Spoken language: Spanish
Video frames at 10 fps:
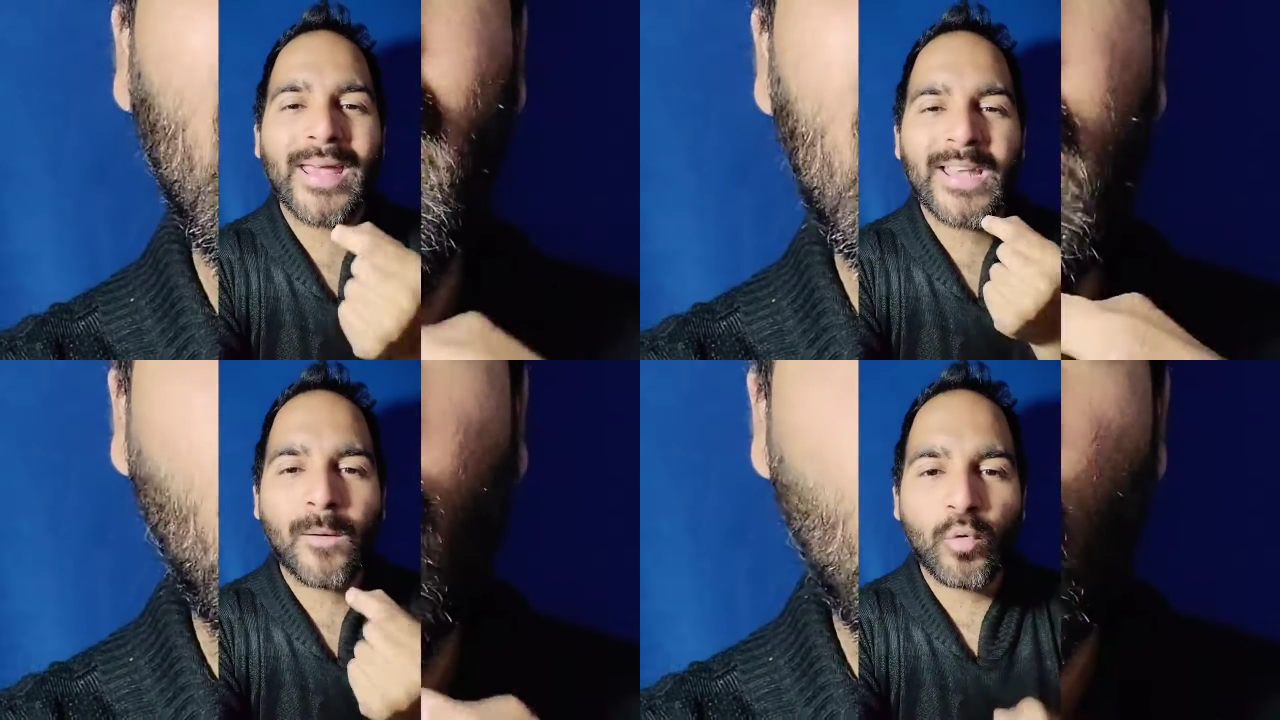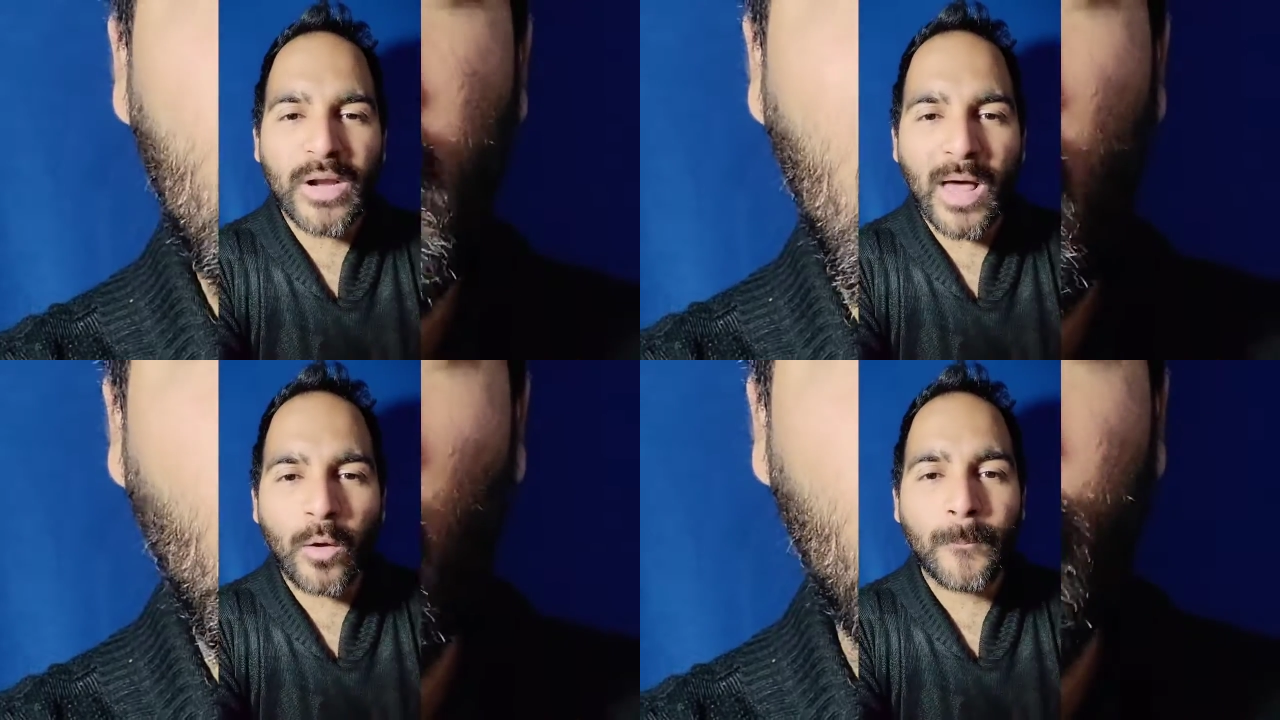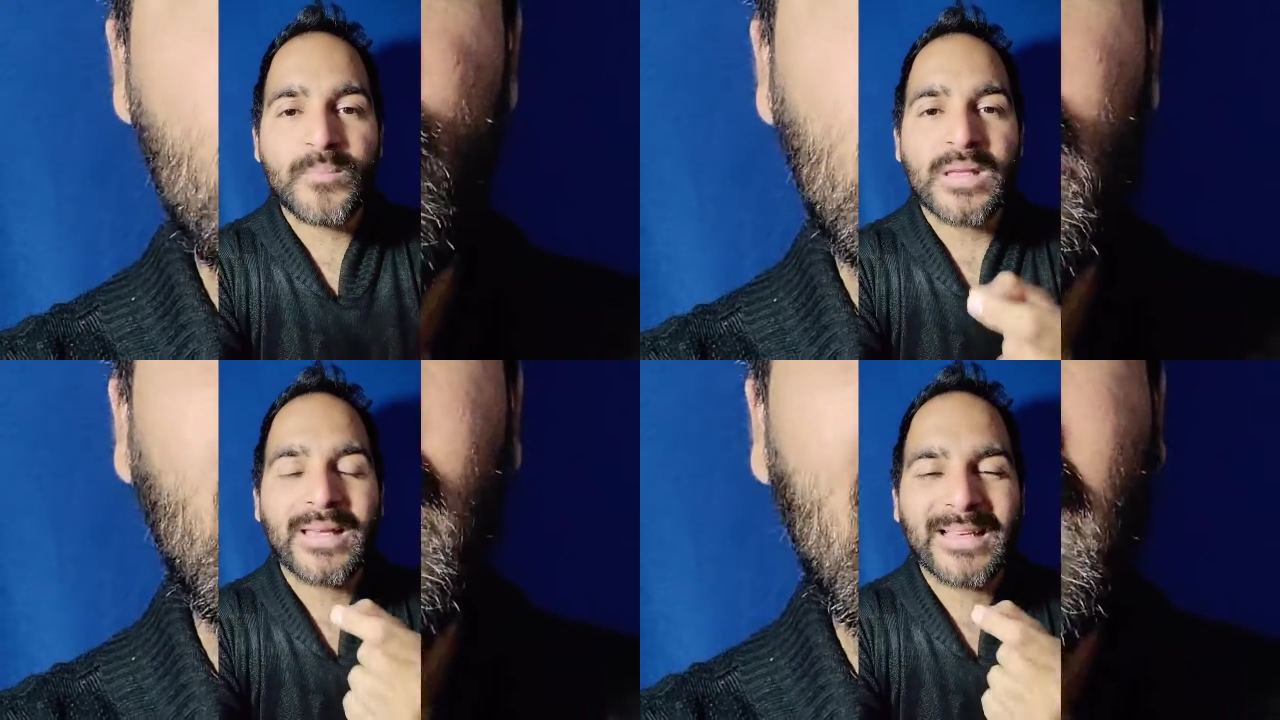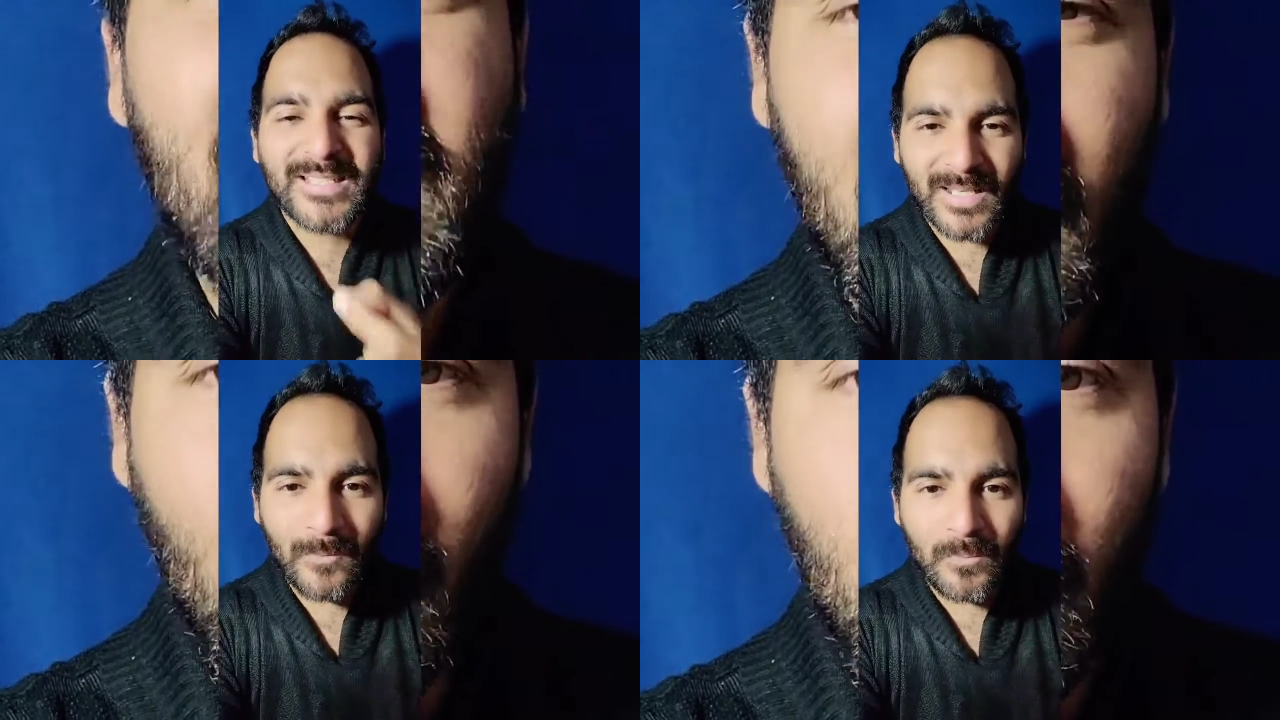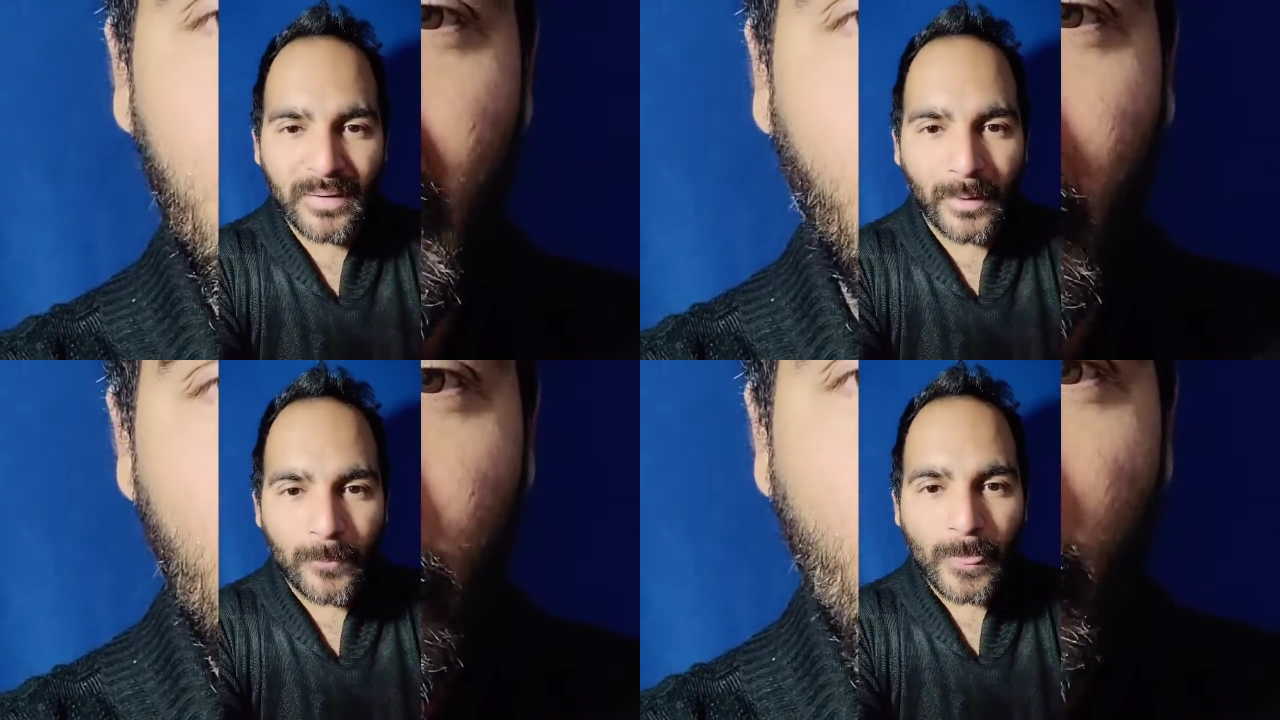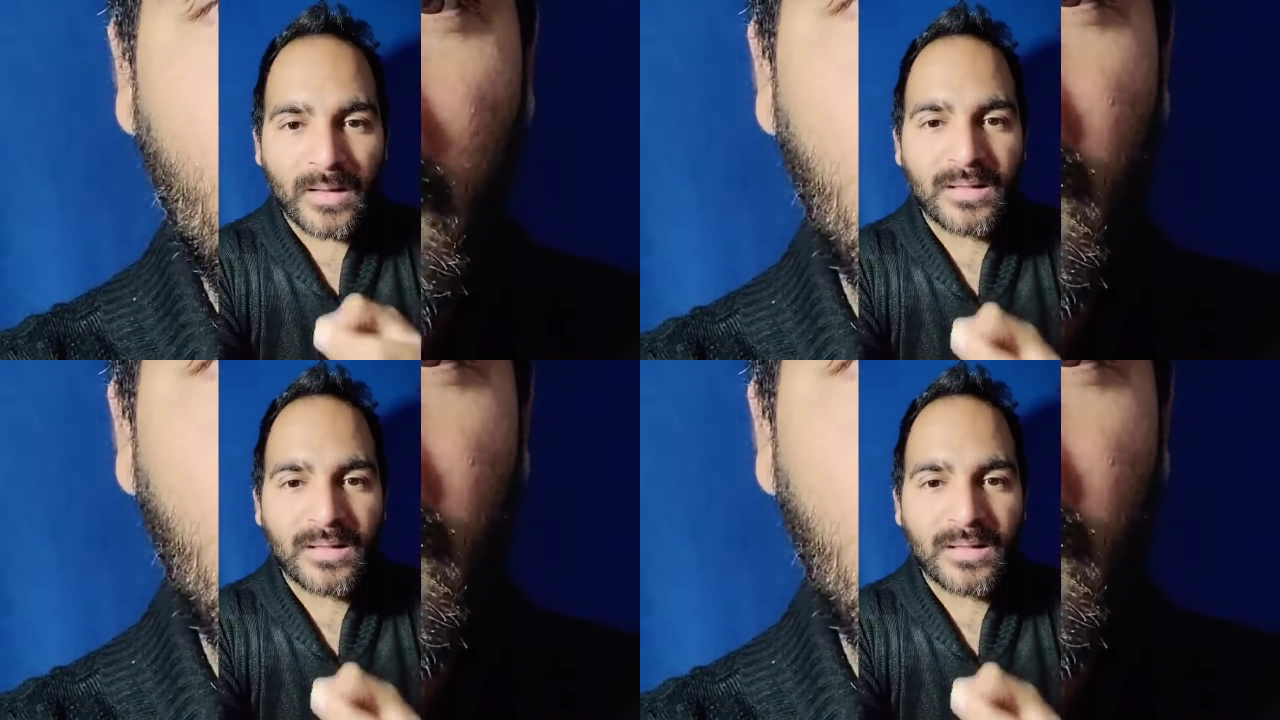enamorado y siempre